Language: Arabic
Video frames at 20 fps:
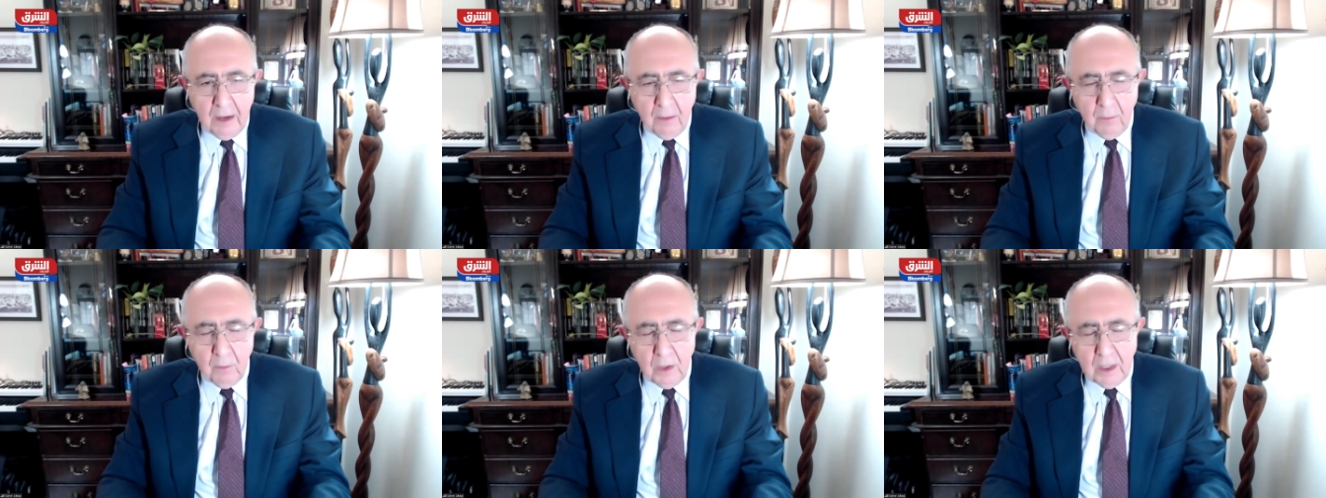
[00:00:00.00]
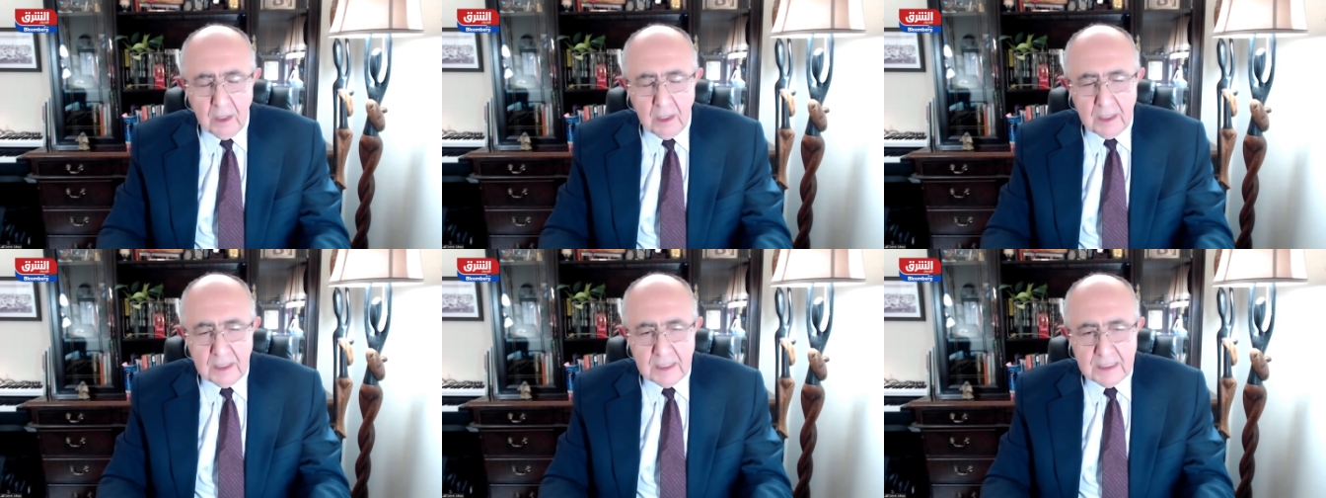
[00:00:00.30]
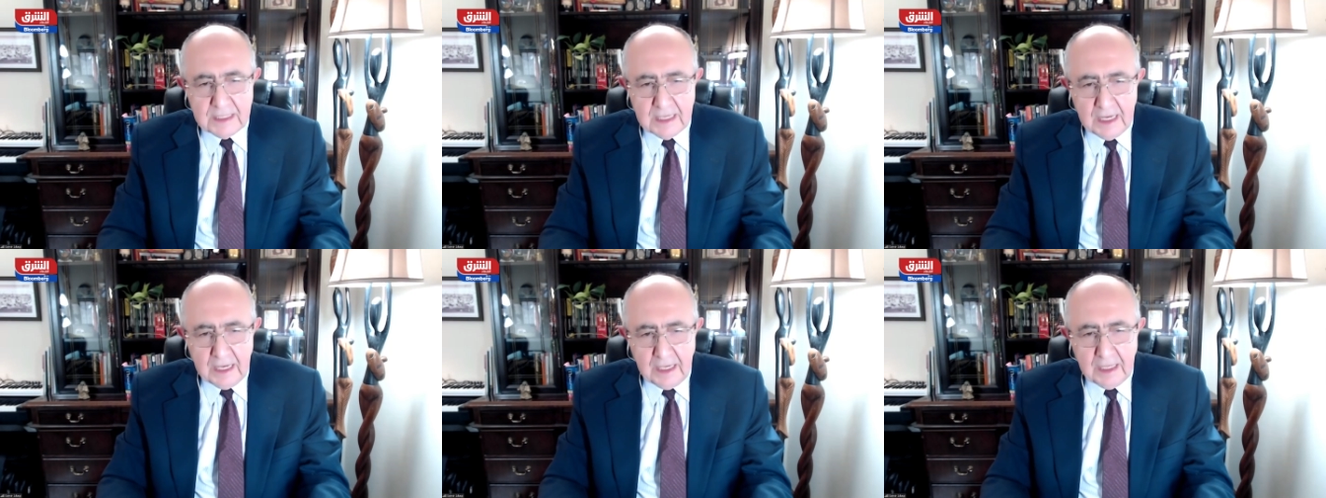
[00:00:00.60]

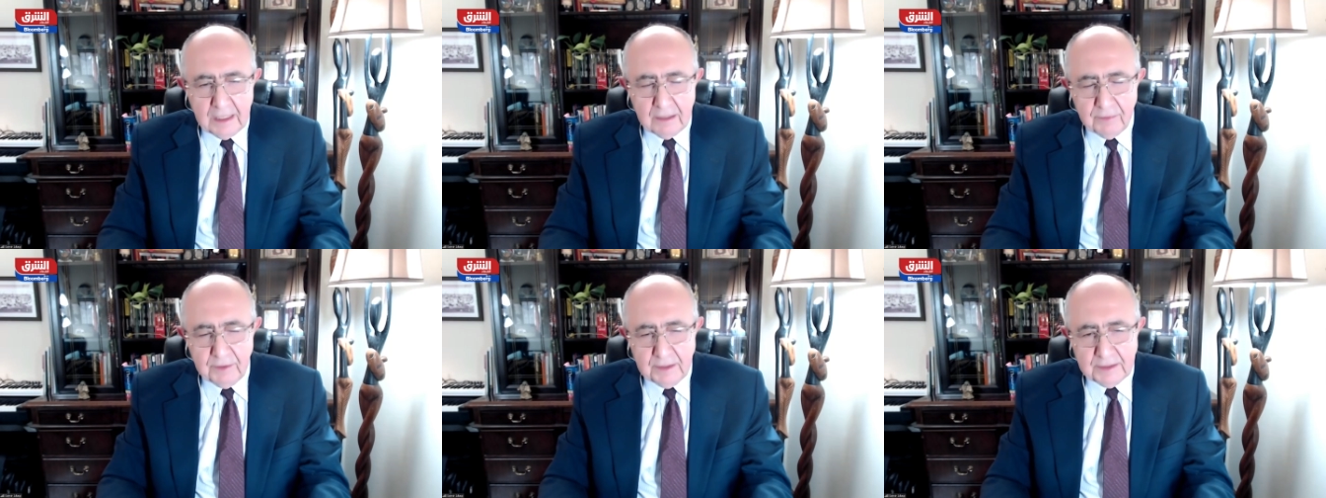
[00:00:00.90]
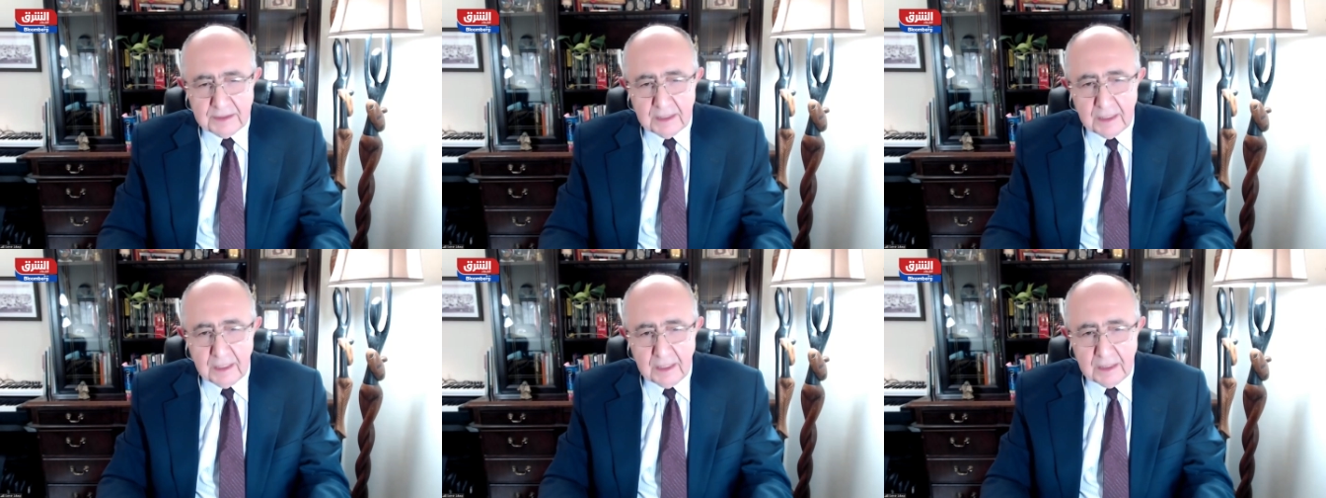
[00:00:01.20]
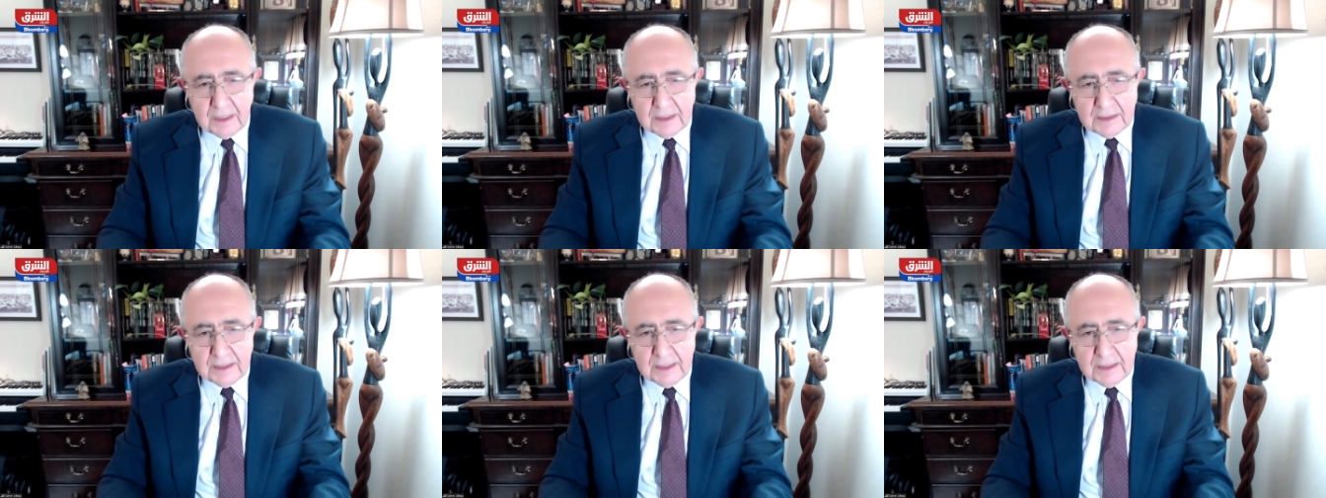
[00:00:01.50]
ولذلك في
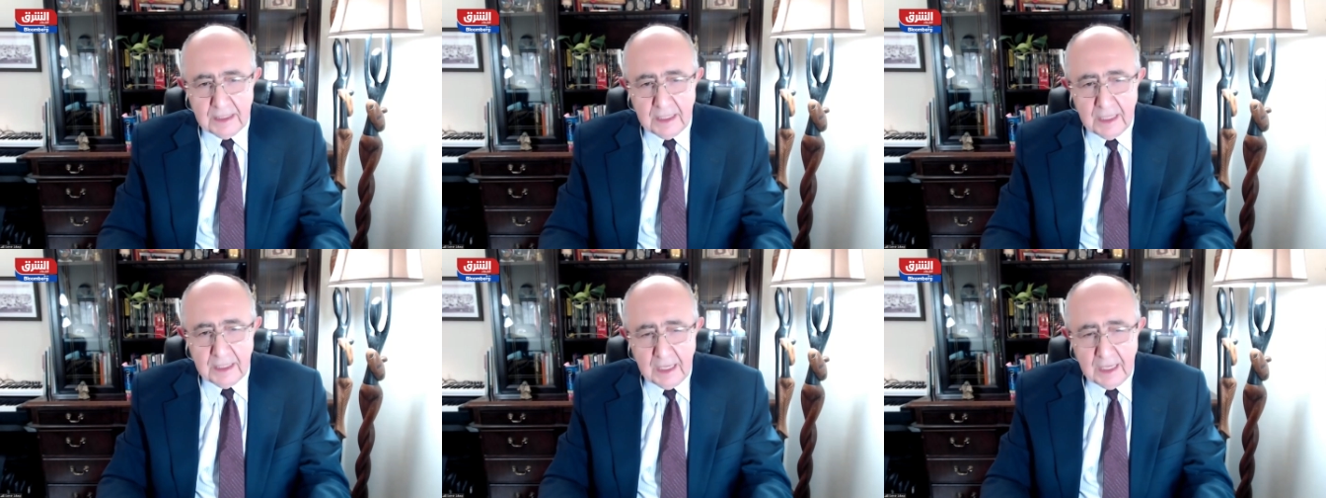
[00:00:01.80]
اعتقادي